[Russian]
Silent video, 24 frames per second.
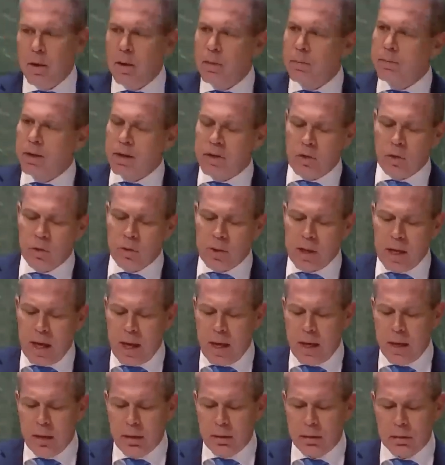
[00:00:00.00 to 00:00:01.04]
Но
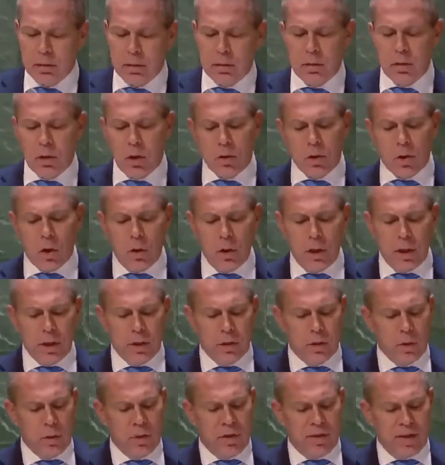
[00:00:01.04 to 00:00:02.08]
сегодня эти силы
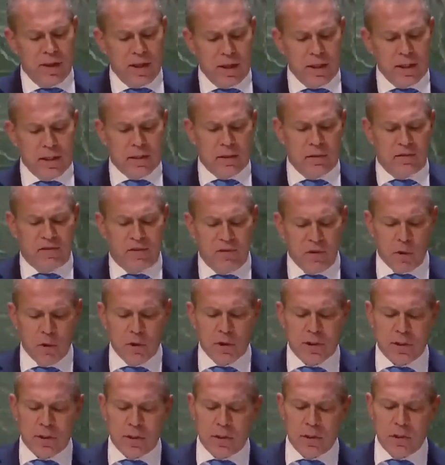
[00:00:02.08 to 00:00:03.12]
используют не
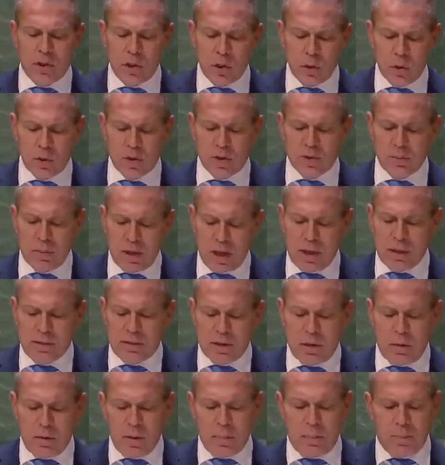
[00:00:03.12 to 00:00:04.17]
только военную
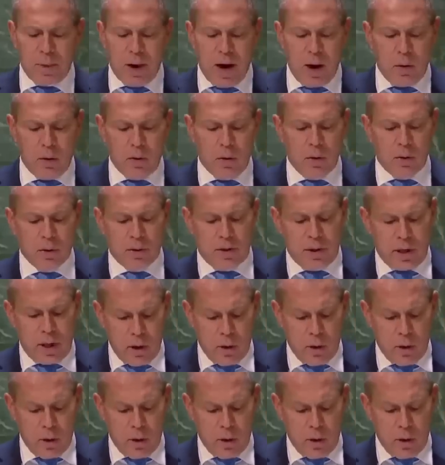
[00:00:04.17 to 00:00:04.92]
мощь или террор.